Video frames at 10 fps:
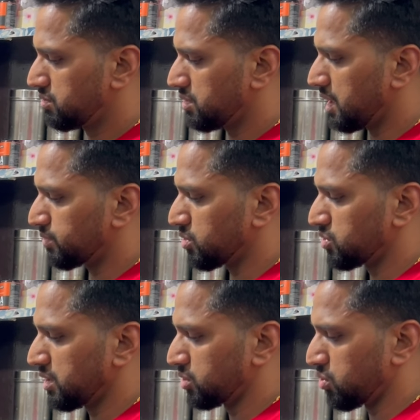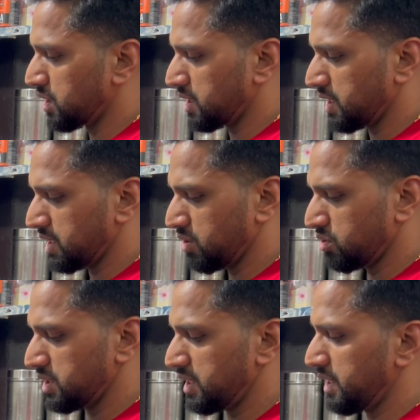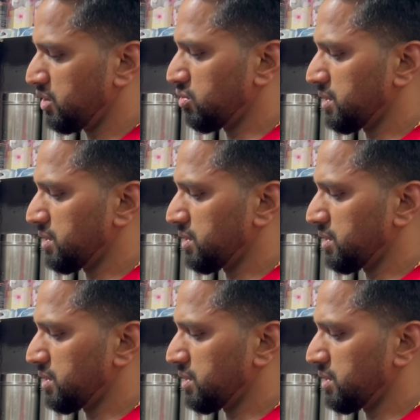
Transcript: तो आप सोचोगे थोड़ा खा के हो जाए नहीं हो